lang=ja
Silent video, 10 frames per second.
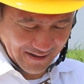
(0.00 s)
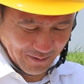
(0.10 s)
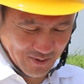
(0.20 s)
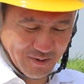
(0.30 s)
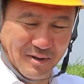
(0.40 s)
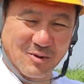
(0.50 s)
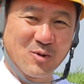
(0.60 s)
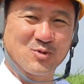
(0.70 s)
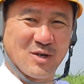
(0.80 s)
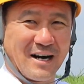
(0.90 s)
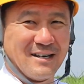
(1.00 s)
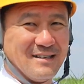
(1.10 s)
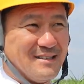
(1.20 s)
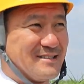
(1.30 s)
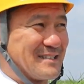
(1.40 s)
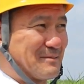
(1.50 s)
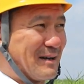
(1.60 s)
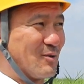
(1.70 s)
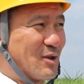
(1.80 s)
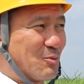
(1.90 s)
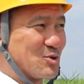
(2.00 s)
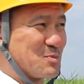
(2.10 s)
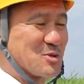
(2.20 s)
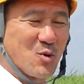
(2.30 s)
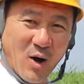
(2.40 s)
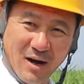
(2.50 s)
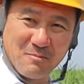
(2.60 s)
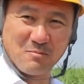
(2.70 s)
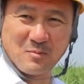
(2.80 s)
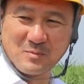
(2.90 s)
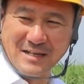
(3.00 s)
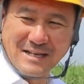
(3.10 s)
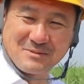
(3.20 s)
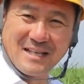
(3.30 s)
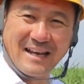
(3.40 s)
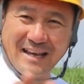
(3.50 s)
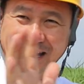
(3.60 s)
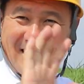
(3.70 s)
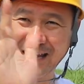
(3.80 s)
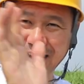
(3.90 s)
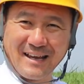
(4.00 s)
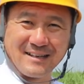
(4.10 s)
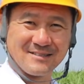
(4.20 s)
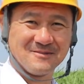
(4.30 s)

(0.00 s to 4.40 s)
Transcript: かなと思ってまあ5分かじゃあまあこんなもんにしましょうかまた見てね